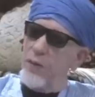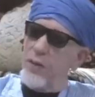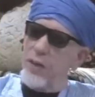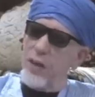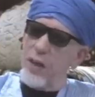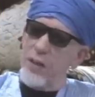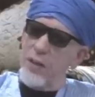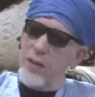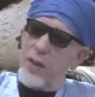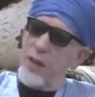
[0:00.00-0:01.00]
فإنها
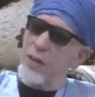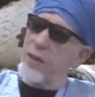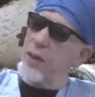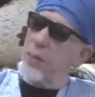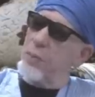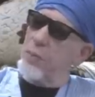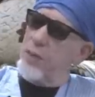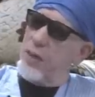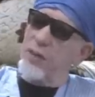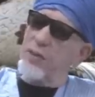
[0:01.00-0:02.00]
هي القاعدة
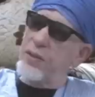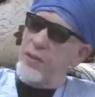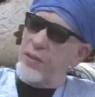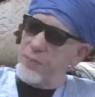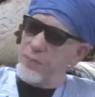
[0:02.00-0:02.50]
الربوية الأصلية